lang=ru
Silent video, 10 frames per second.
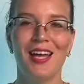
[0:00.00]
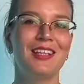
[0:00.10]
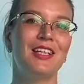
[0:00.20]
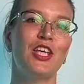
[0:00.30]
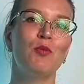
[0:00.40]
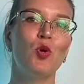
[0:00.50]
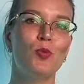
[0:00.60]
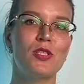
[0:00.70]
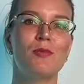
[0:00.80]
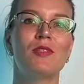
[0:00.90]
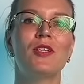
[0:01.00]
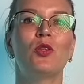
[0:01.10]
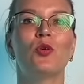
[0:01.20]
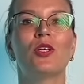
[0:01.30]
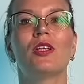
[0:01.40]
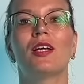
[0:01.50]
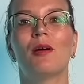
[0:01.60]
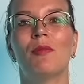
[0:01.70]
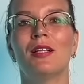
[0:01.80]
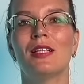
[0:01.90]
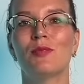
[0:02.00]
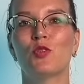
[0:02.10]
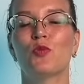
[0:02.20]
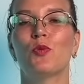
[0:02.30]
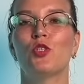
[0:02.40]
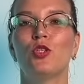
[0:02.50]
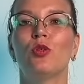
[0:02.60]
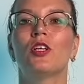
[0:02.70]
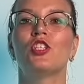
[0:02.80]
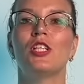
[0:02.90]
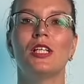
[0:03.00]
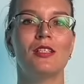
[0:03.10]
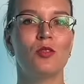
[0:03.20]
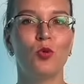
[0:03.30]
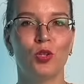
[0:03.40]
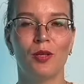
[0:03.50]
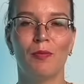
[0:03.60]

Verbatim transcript: Таким образом, свои токены команда сможет получить только через год,